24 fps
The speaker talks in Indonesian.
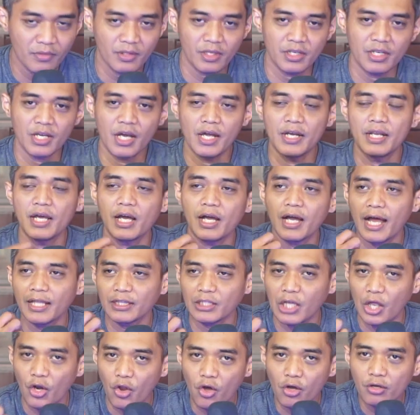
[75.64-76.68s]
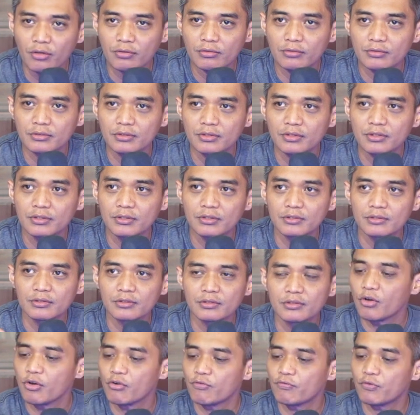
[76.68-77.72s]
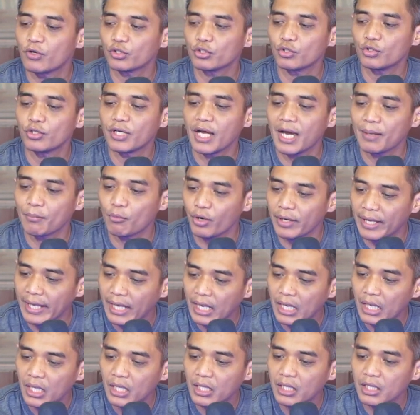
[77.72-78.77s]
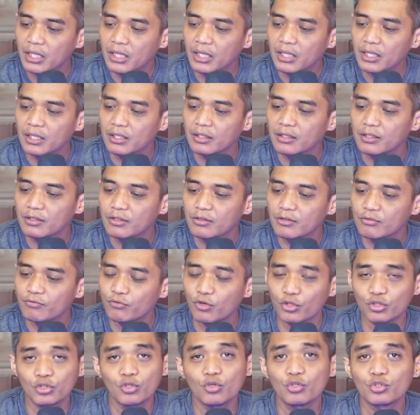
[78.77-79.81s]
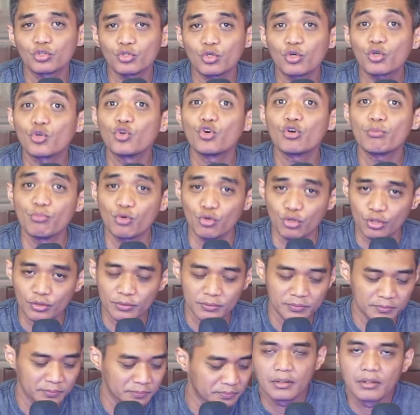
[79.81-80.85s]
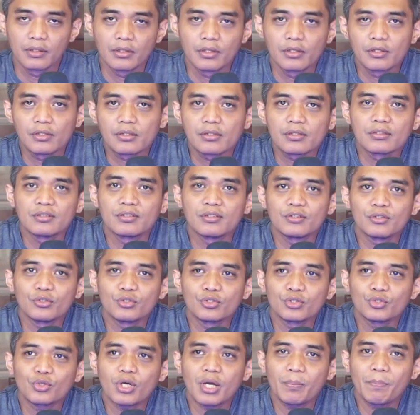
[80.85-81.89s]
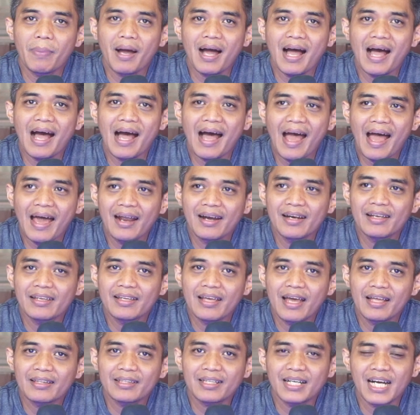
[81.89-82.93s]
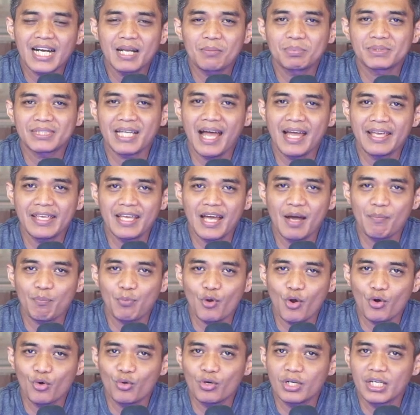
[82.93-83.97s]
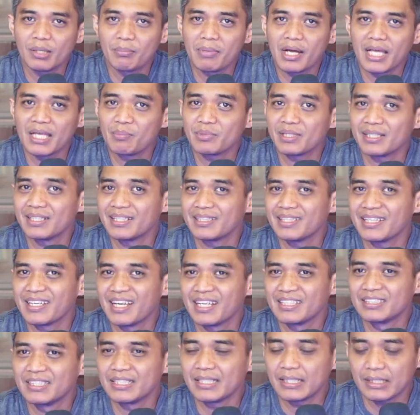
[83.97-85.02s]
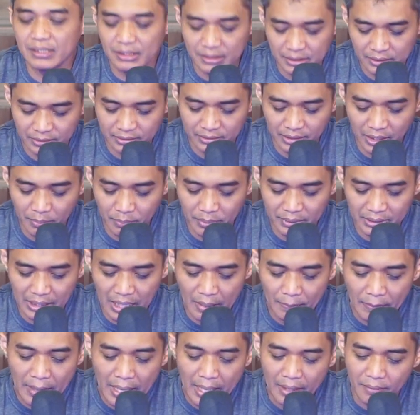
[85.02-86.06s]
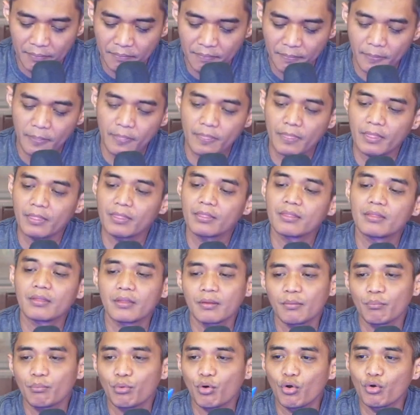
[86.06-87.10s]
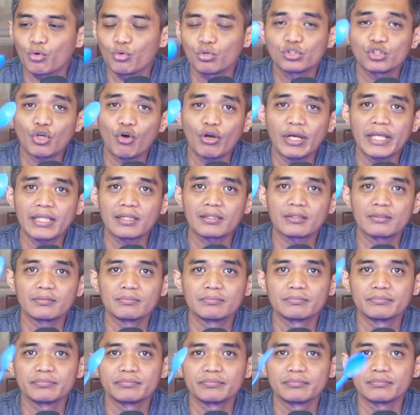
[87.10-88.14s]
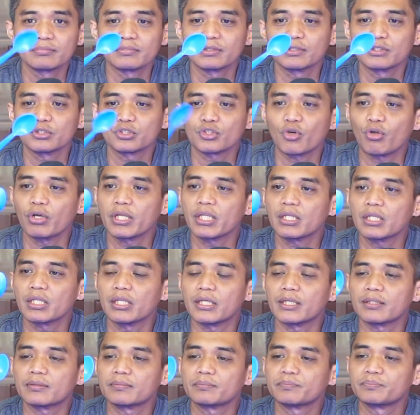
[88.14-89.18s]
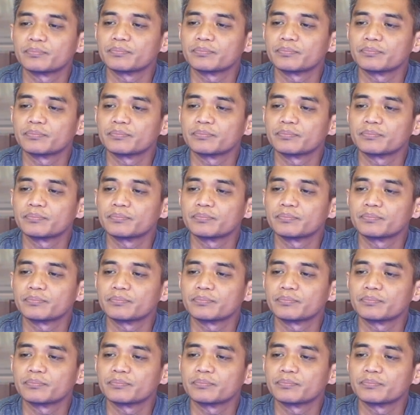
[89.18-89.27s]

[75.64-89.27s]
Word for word: Jadi ada katalog, foto dengan model, foto untuk lookbook. Untuk kepekaannya terhadap cahaya, produk dibagi menjadi tiga jenis. Yang pertama, produk solid solid dia.